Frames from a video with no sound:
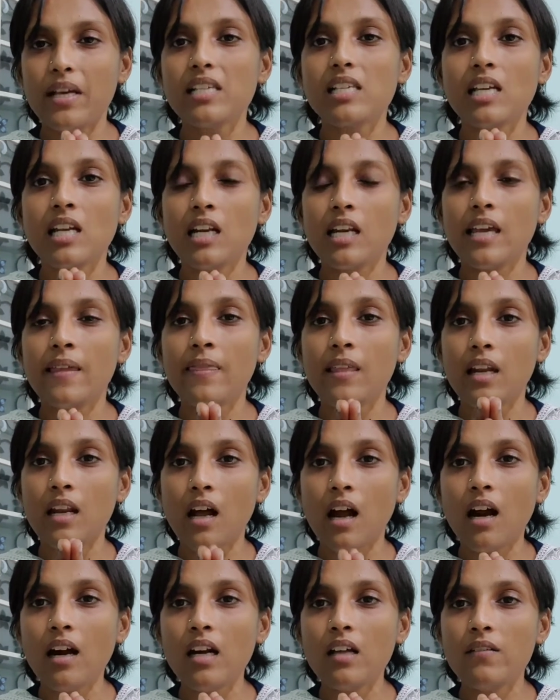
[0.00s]
பேசிக்லி இந்த
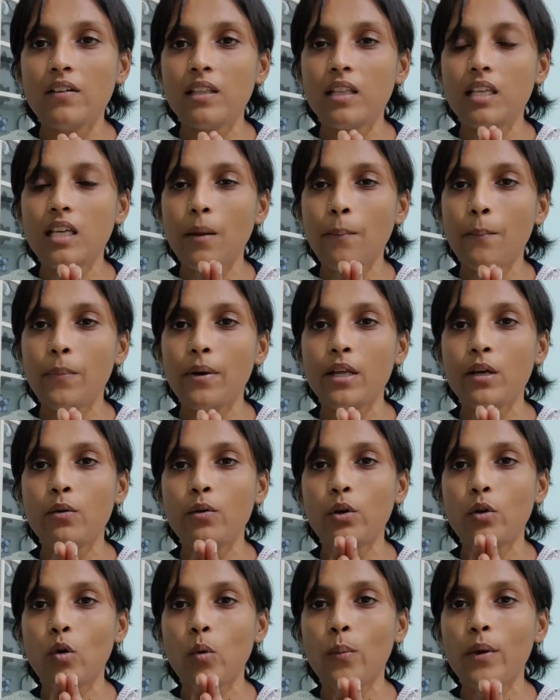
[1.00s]
நாளை வந்து எப்படி
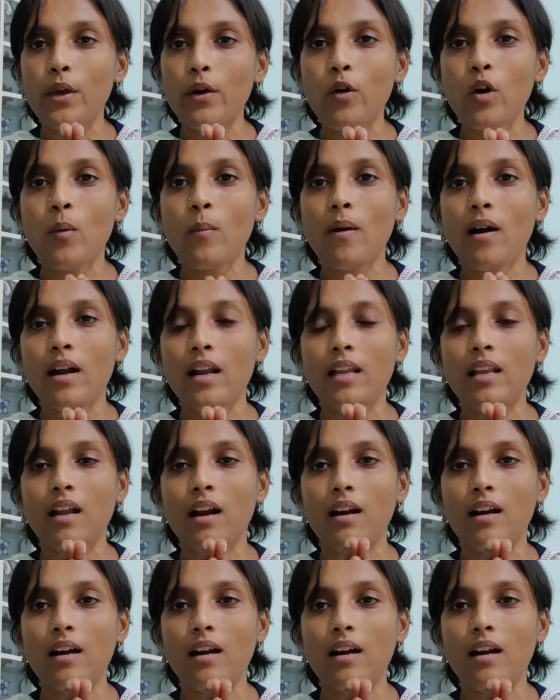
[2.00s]
ஒரு உபயோகமான